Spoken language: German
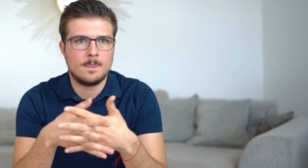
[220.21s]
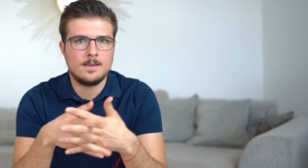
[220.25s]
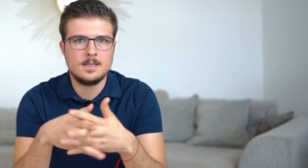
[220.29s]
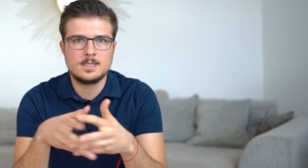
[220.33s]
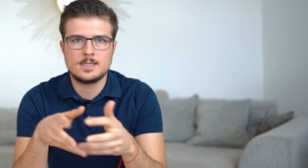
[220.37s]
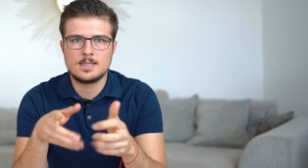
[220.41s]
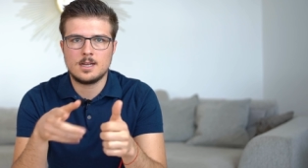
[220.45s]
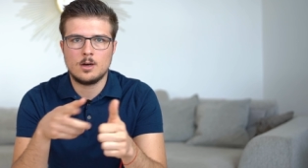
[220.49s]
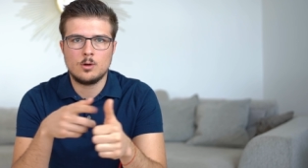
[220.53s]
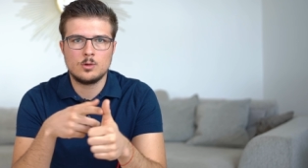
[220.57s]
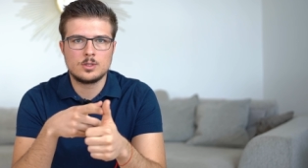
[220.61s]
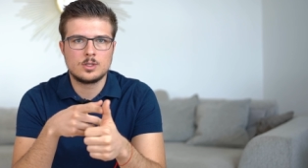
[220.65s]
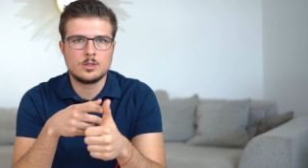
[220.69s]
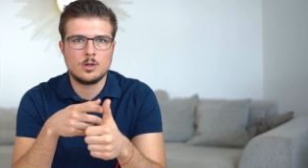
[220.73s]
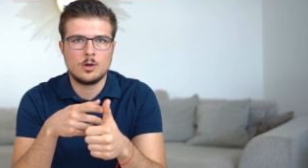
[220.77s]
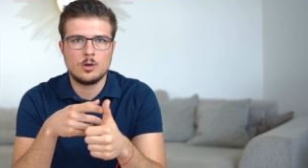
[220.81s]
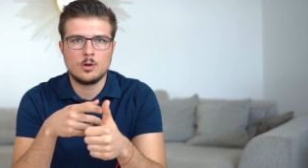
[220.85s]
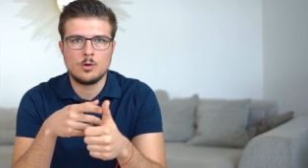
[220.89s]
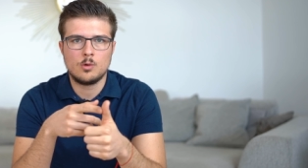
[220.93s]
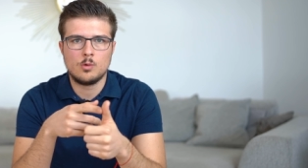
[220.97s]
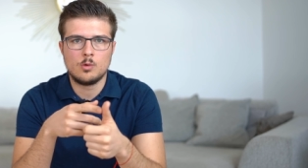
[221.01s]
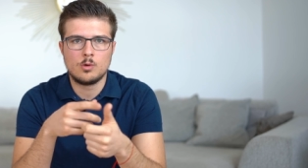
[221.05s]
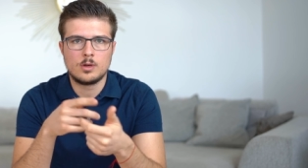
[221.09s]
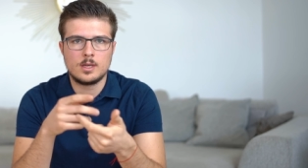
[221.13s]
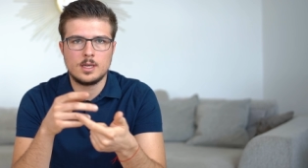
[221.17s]
Ist 1000
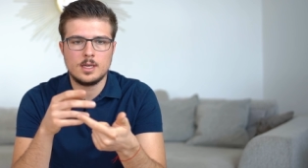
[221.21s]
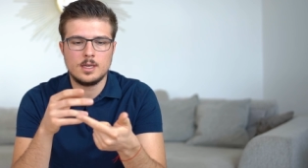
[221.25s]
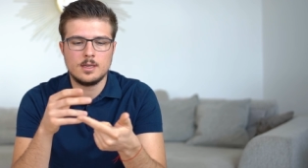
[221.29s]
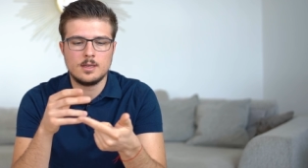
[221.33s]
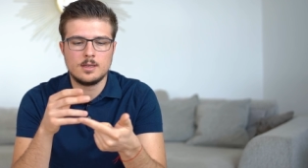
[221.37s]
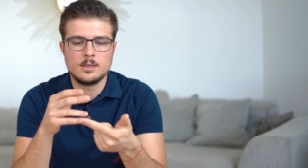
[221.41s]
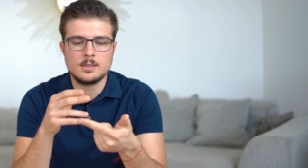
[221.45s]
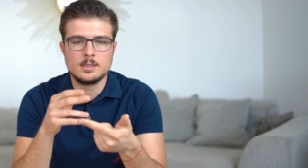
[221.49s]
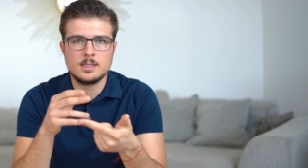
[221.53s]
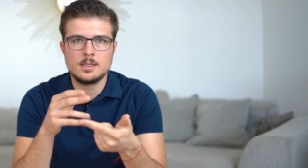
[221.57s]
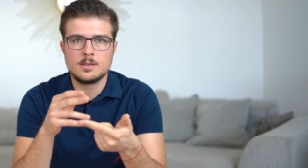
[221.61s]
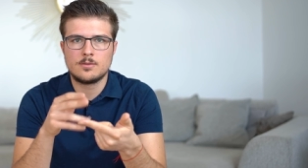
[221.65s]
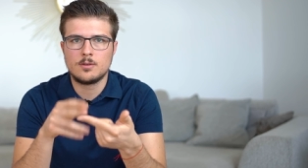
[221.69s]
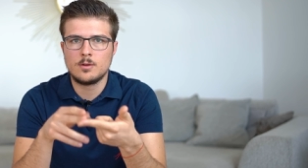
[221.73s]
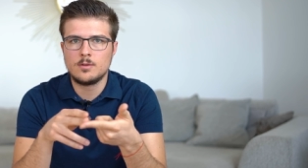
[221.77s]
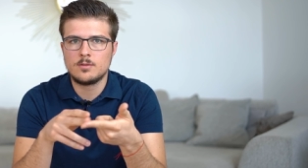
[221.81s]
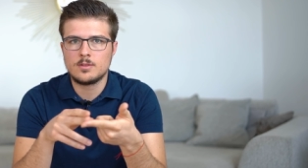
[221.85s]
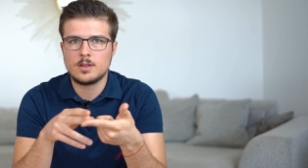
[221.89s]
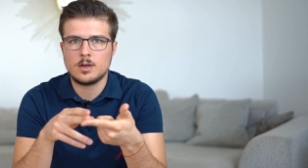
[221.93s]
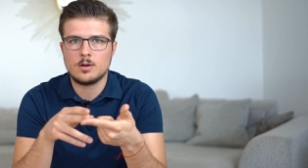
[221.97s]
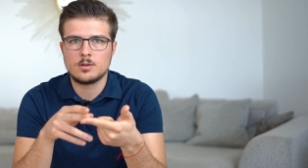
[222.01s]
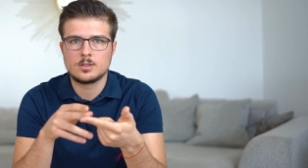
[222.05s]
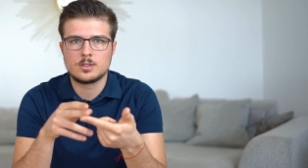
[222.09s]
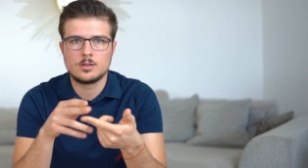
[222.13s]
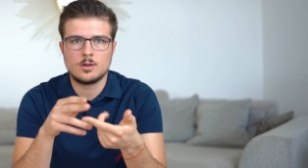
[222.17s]
Euro okay? Sind
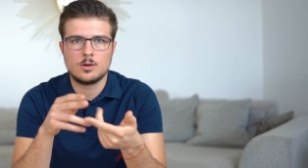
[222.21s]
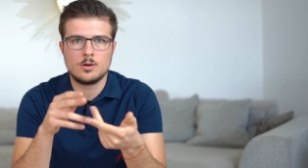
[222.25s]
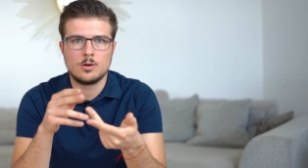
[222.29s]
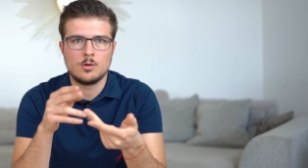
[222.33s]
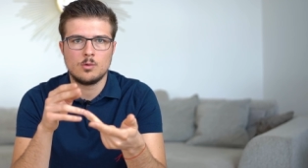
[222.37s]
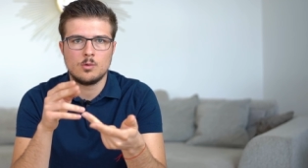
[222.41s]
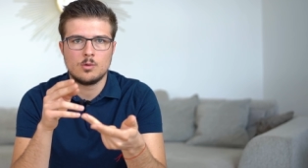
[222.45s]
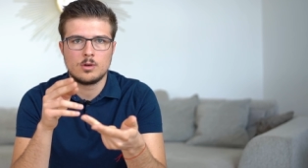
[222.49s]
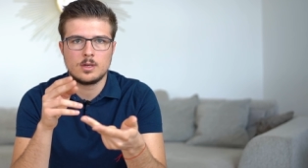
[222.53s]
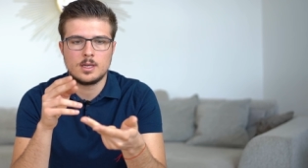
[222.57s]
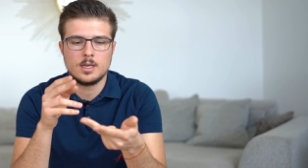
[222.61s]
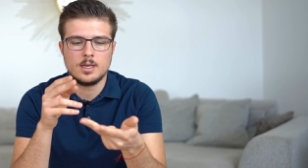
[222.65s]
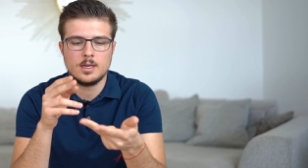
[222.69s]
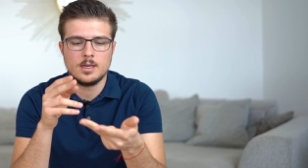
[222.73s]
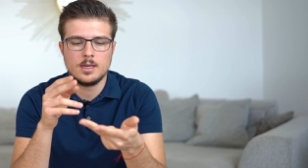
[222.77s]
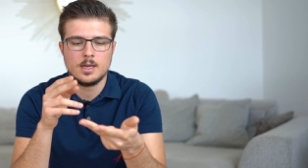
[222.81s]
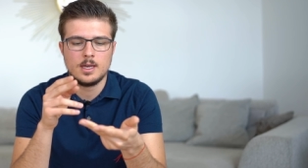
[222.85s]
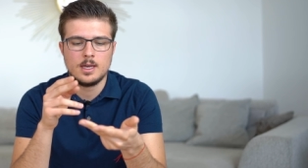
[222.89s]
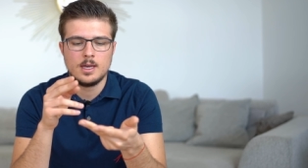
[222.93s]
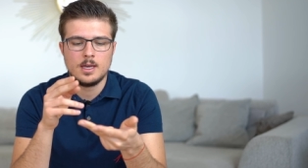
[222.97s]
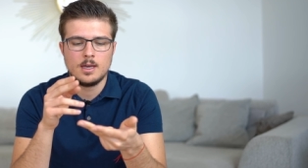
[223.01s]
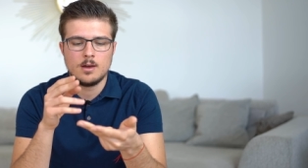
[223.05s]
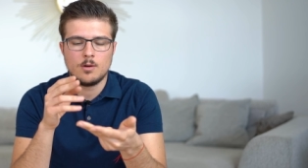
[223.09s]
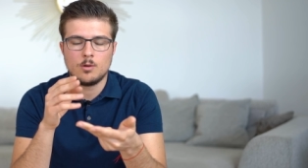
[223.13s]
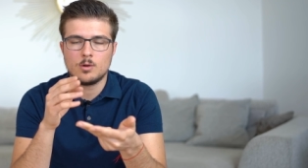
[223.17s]
5000 Euro okay?
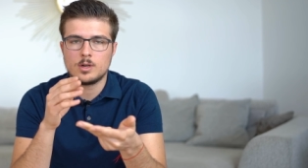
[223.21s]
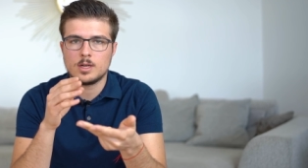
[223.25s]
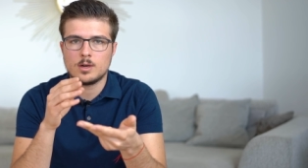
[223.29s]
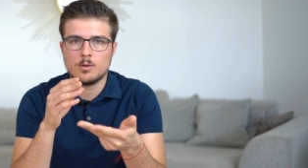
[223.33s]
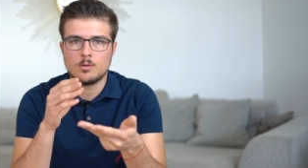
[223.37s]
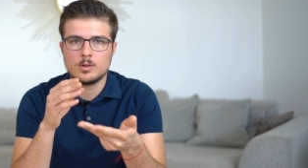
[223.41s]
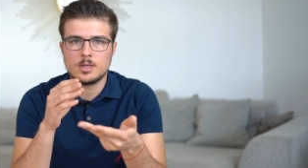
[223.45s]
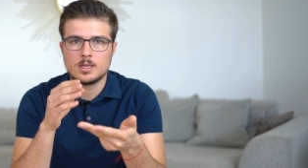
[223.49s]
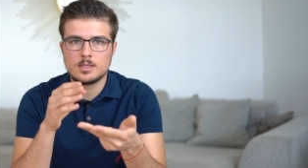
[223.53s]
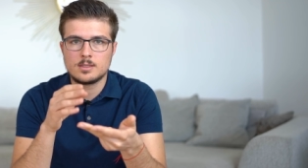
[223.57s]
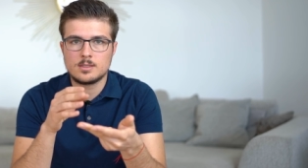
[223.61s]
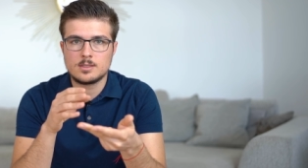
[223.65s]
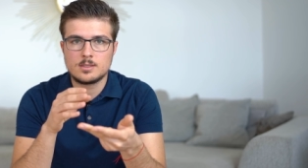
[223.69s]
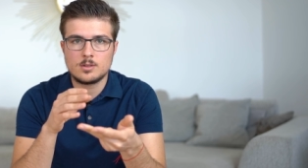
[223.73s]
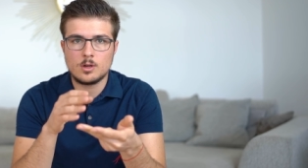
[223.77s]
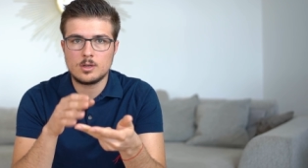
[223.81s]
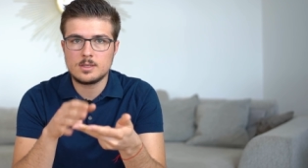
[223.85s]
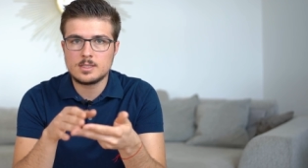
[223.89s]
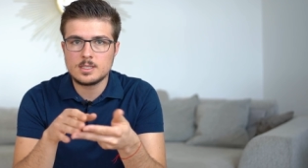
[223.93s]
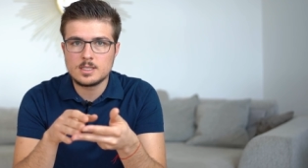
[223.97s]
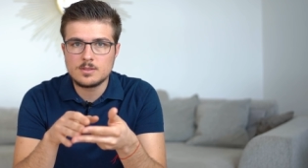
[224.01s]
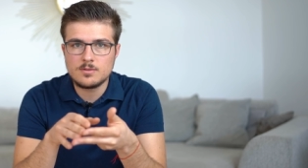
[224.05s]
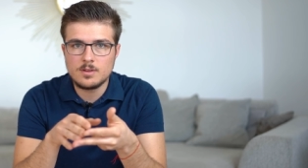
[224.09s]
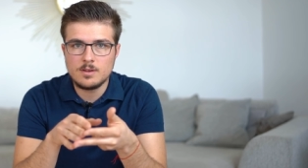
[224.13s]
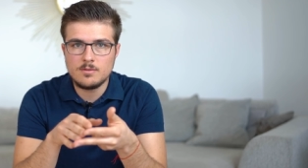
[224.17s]
Oder, oder
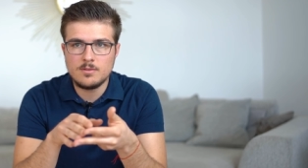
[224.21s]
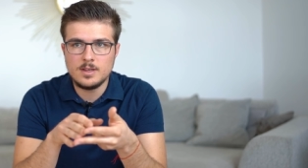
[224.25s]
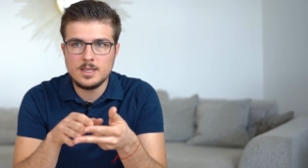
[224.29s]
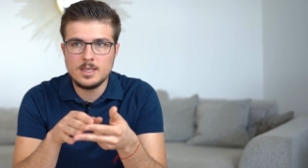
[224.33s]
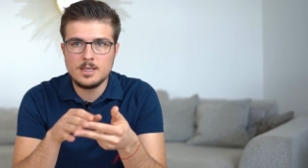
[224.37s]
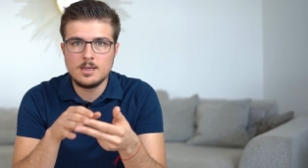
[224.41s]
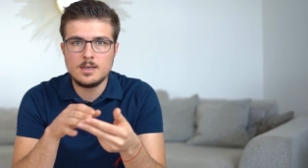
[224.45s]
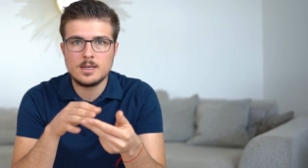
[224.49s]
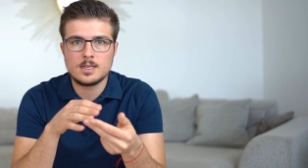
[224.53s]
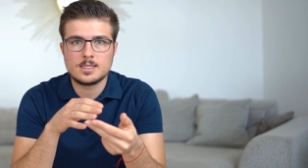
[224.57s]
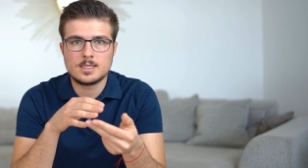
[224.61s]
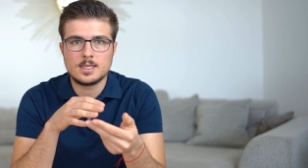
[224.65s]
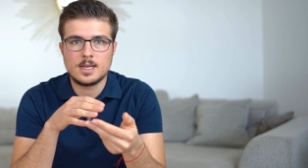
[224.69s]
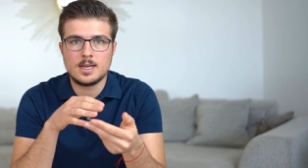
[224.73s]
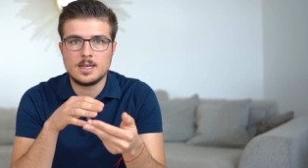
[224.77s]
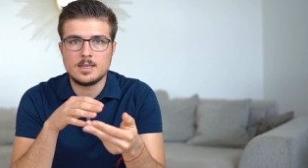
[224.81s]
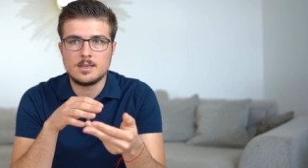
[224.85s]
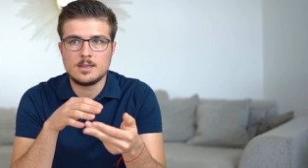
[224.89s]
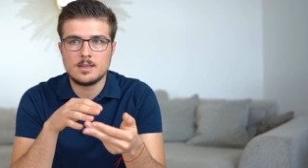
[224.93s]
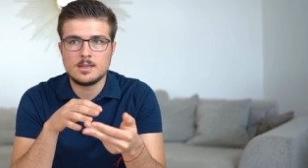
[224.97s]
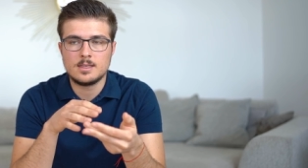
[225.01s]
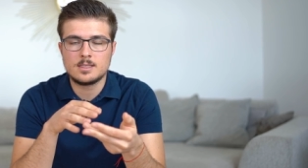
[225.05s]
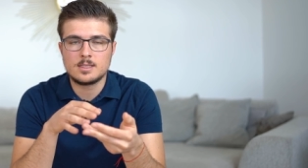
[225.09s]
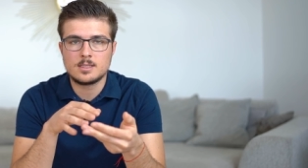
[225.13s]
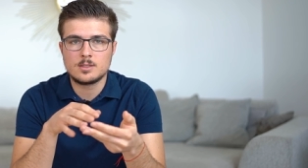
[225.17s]
sollte es viel weniger
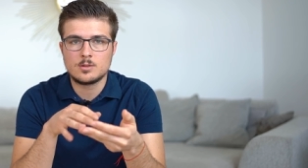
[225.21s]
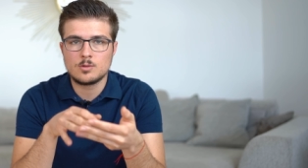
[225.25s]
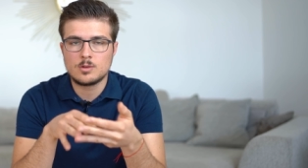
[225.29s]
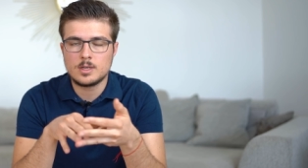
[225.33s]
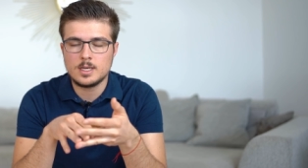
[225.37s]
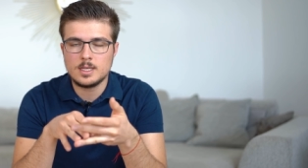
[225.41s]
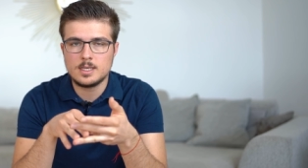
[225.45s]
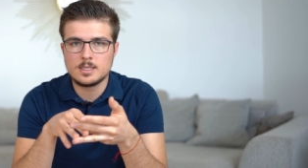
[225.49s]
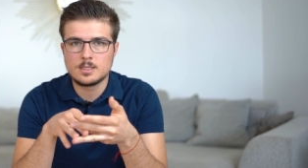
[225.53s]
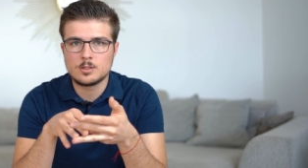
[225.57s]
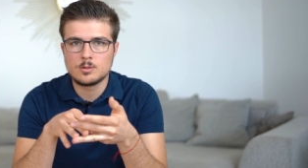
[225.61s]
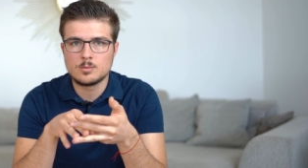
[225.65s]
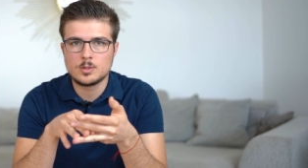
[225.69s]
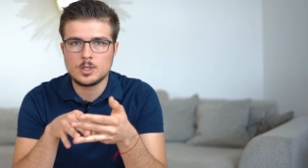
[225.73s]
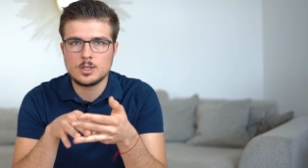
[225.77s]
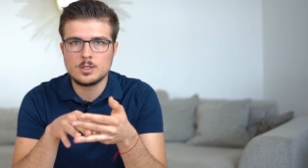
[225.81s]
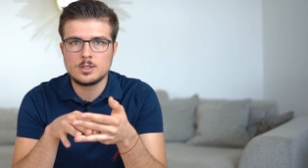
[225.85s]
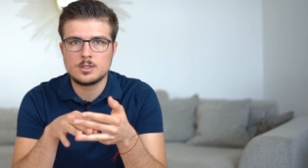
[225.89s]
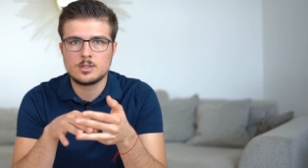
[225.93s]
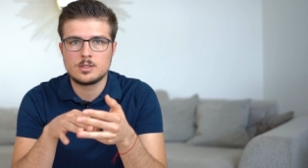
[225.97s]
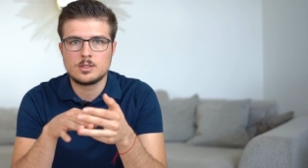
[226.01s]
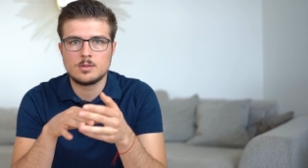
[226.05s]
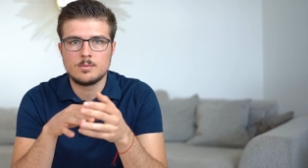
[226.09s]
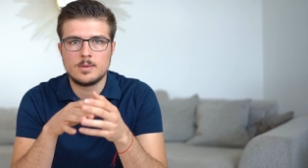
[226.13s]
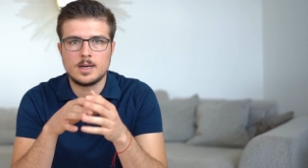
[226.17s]
sein? Ist es okay, das
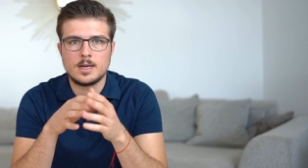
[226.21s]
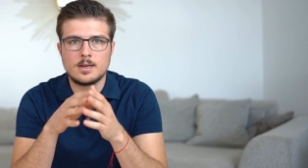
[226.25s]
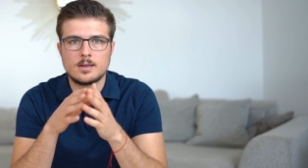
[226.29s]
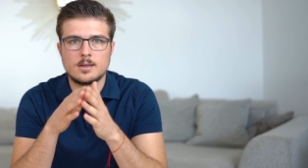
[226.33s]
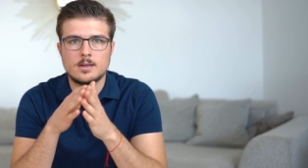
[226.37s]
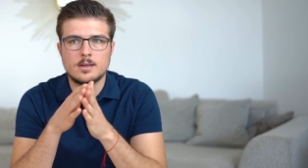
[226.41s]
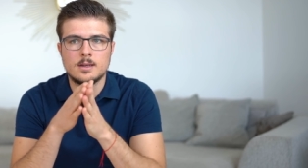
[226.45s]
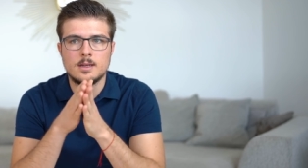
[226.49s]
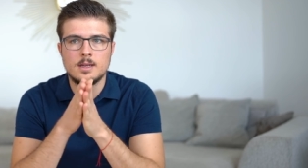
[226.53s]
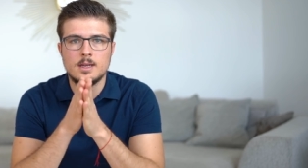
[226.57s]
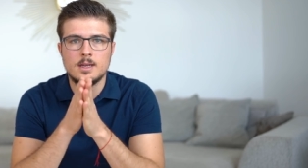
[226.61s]
umsonst zu machen?